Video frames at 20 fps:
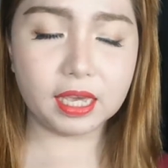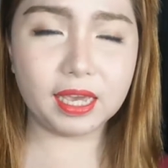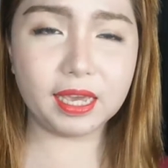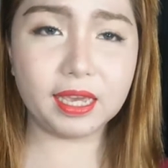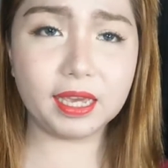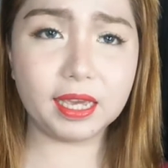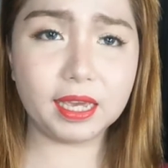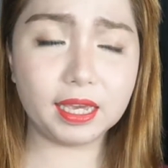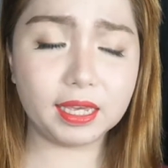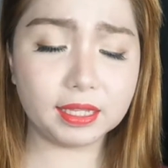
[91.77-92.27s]

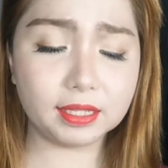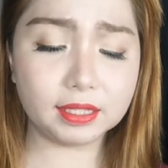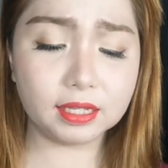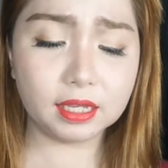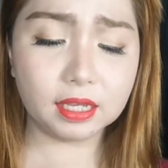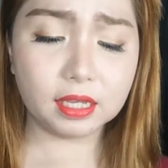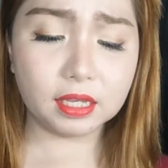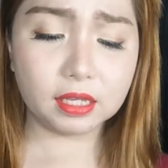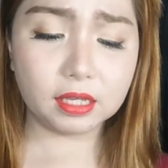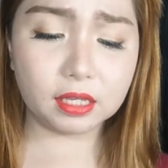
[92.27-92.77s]
And
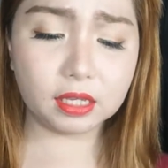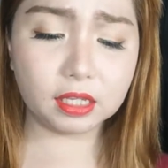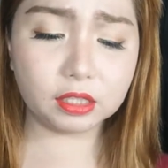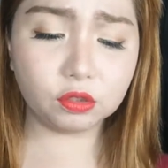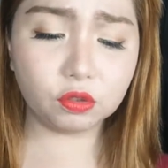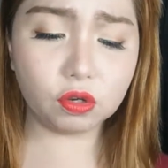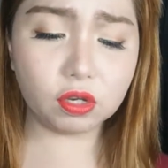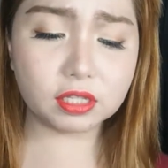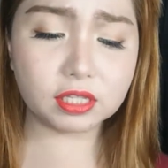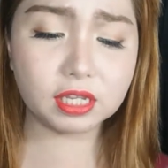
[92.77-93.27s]

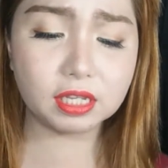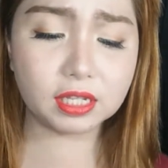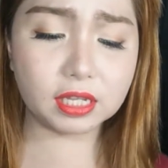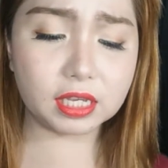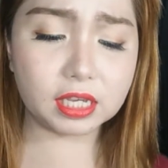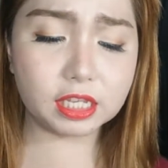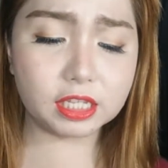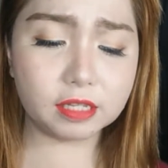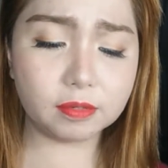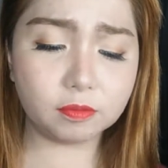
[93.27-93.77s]
ito kasi
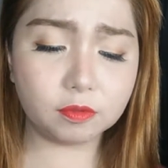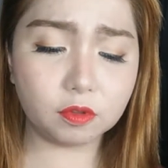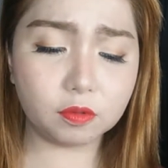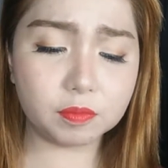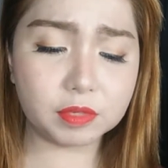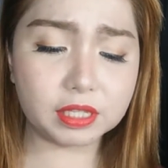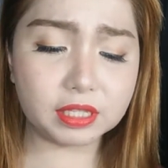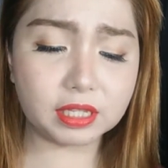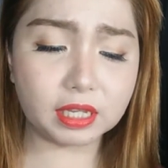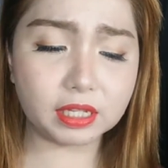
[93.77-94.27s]
naisip ko
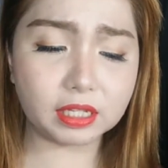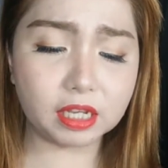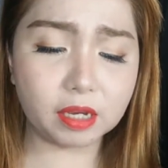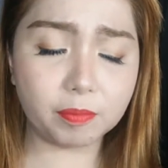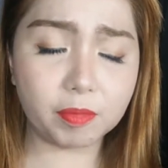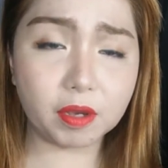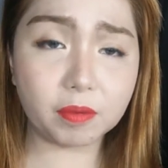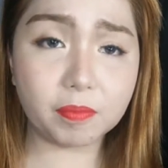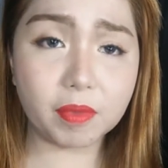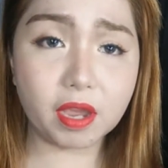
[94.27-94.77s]
minsan
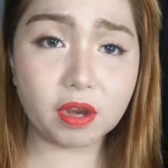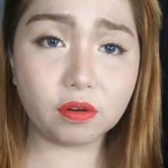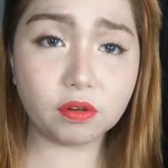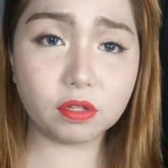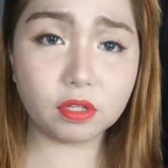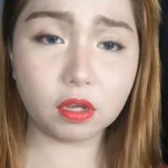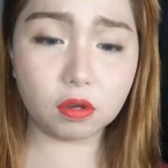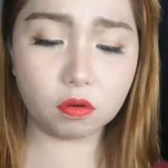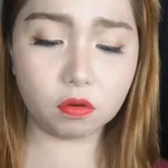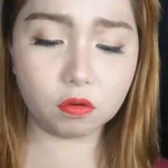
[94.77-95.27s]
kapag
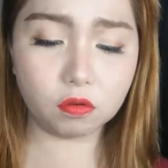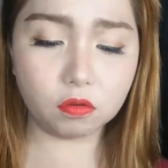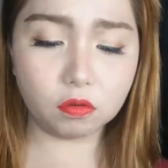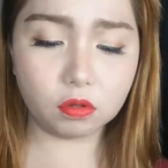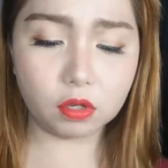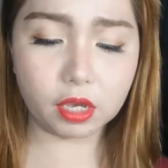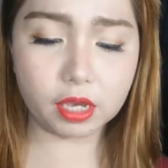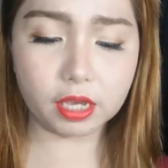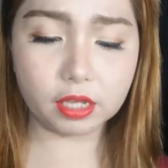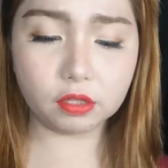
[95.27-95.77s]
meron
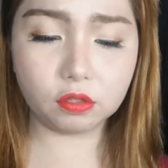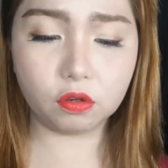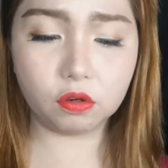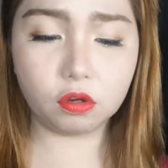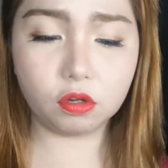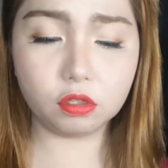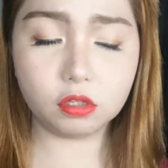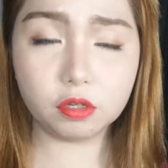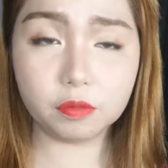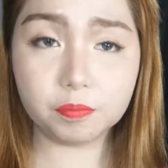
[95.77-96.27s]
akong eh no,
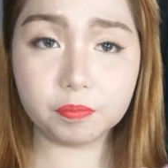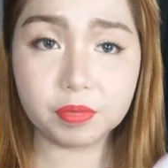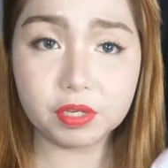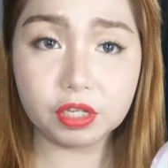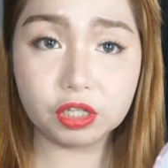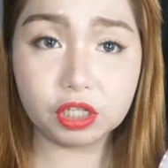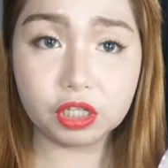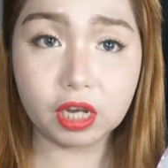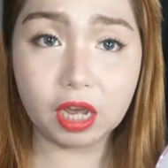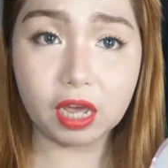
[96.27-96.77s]
color
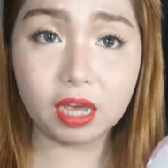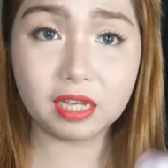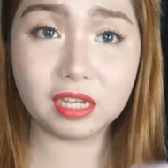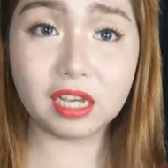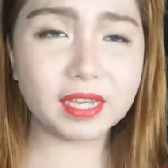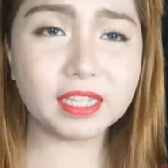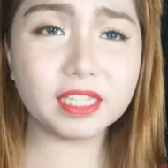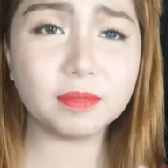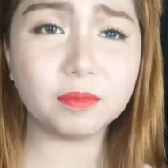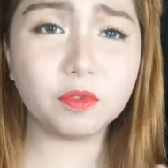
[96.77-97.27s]
pink siya.
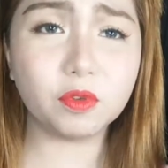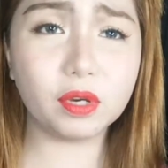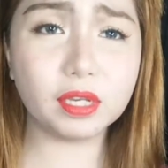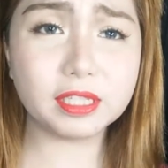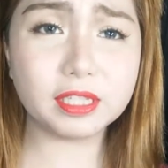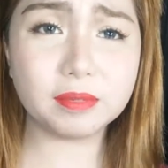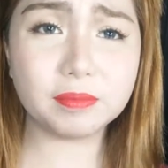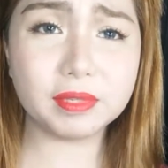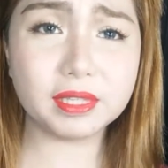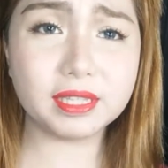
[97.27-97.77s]
Naisip ko
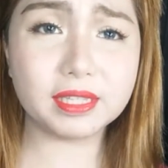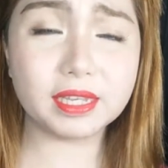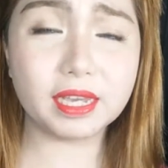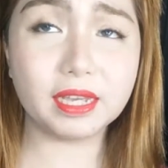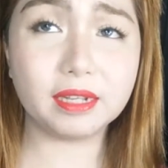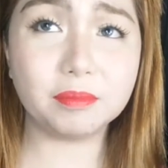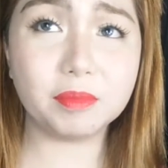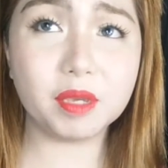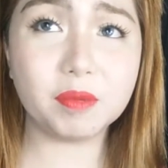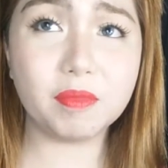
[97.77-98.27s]
kasi
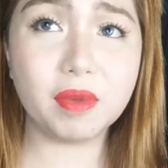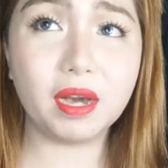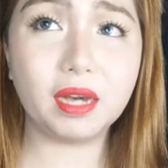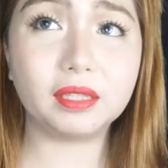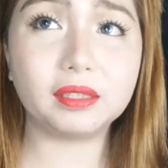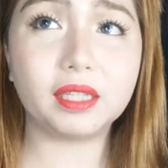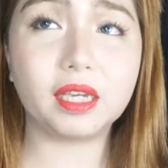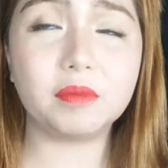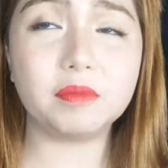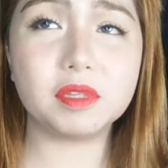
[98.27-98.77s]
minsan may
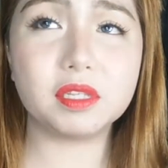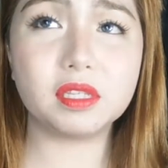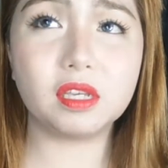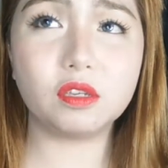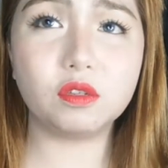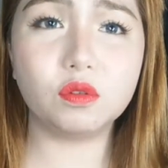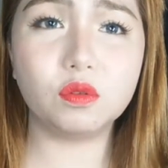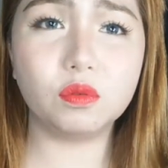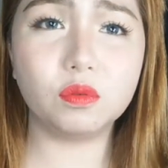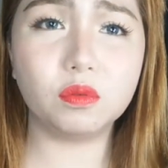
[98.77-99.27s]
mga times
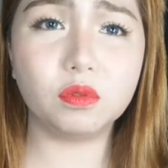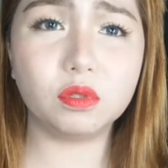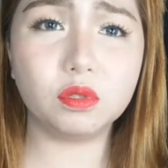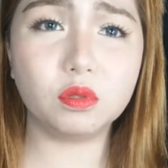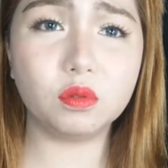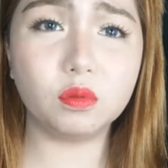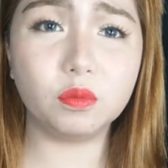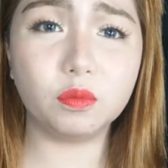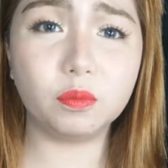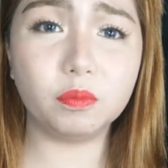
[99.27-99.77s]
na yung
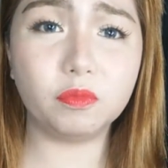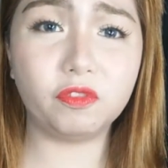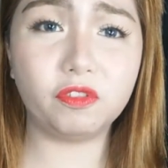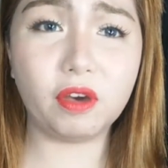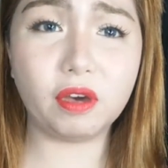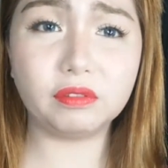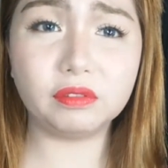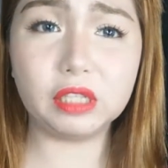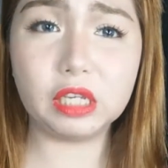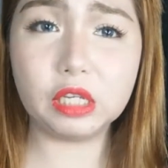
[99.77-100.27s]
yung
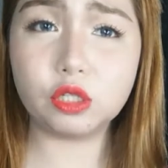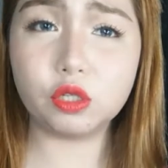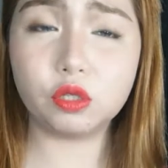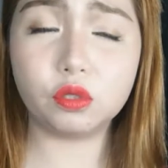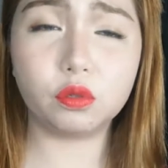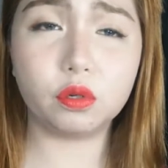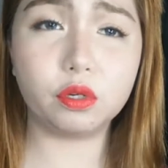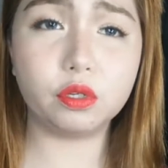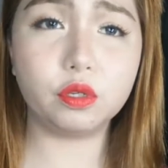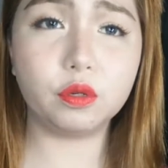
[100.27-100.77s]

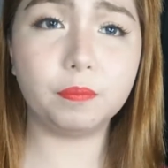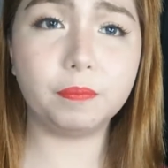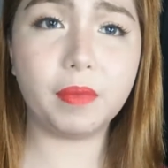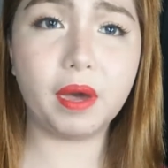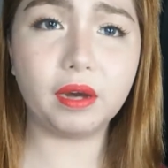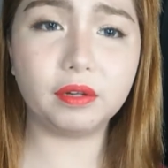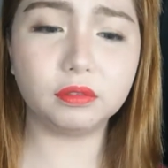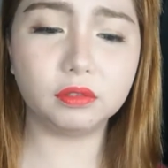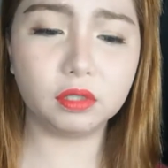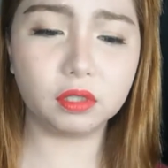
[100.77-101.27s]
foundation or yung
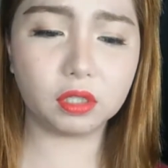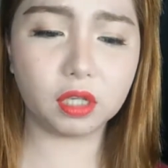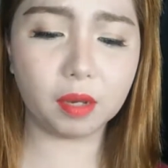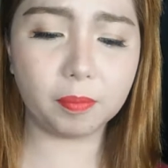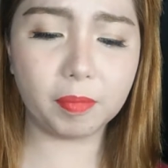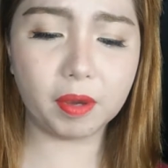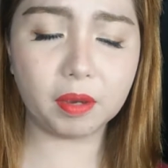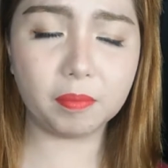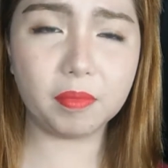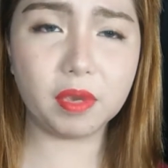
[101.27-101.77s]
powder
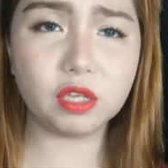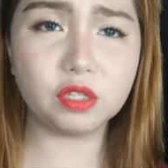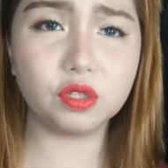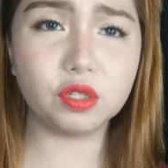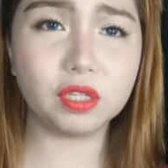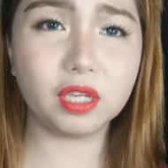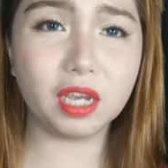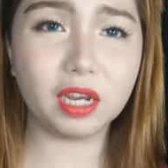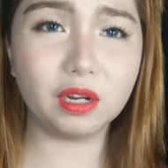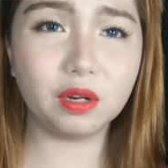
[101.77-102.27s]
kapag
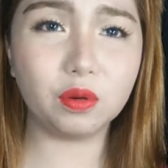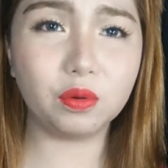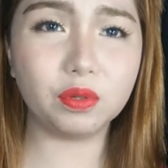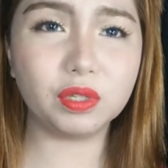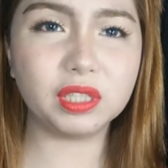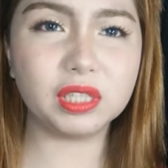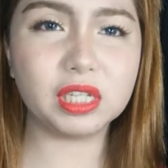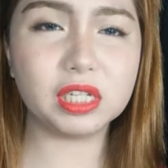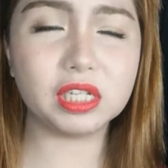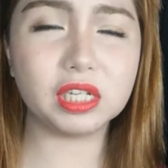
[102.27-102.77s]
medyo yellow,
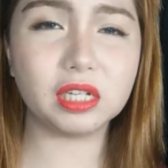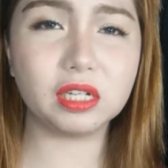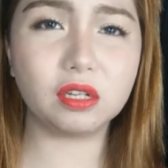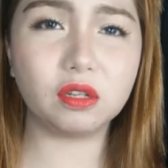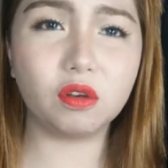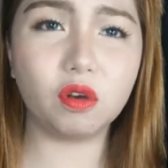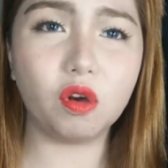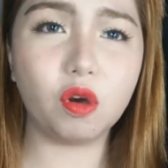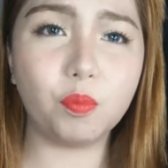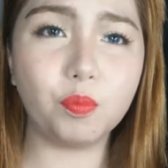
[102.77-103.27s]
hindi siya
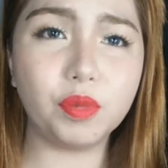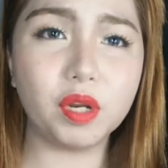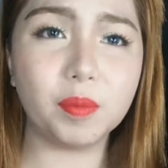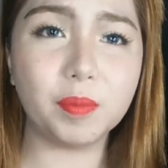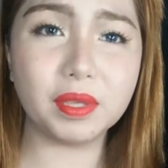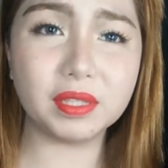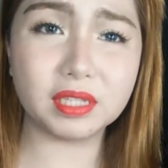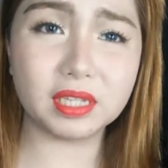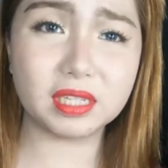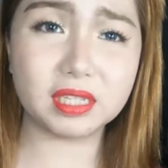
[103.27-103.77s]

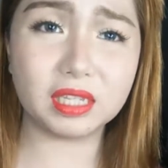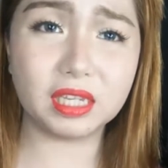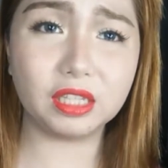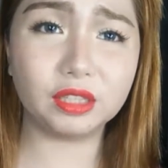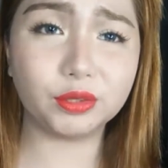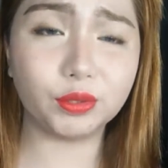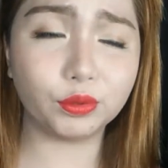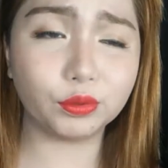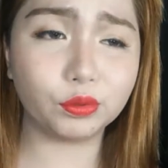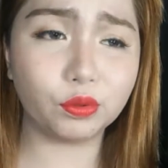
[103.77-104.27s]
nagko-complement sa
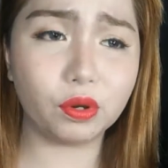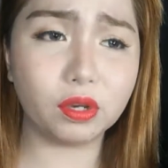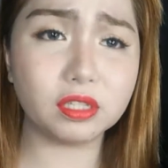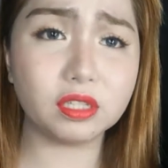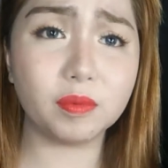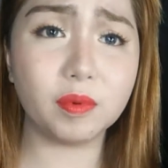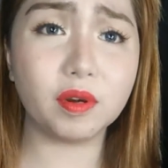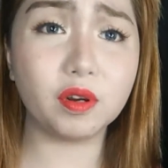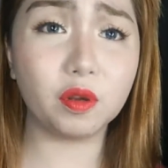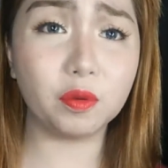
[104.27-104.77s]
skin tone ko
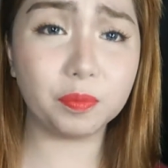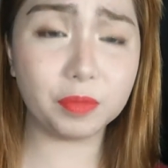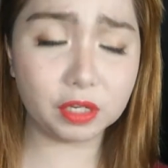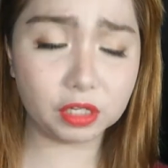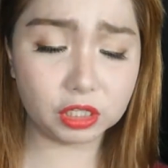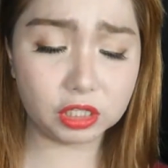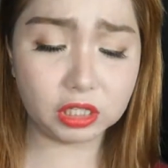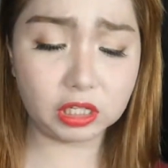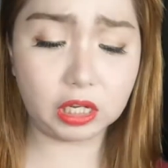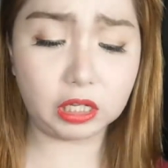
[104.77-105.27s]
kasi meron akong
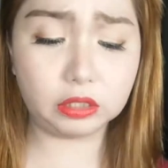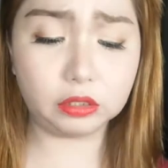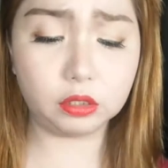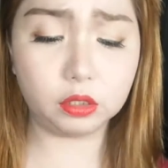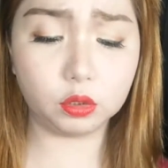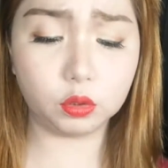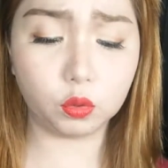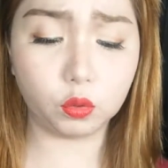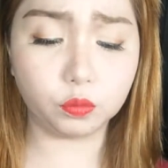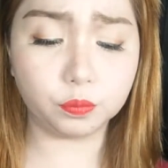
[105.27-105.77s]
pinkish na
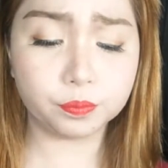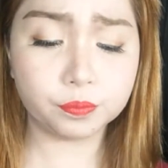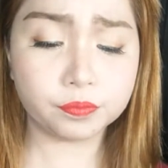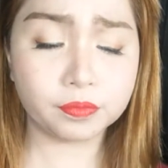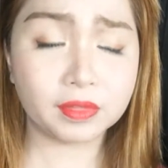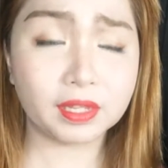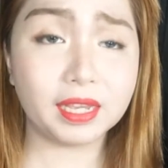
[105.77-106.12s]
undertone.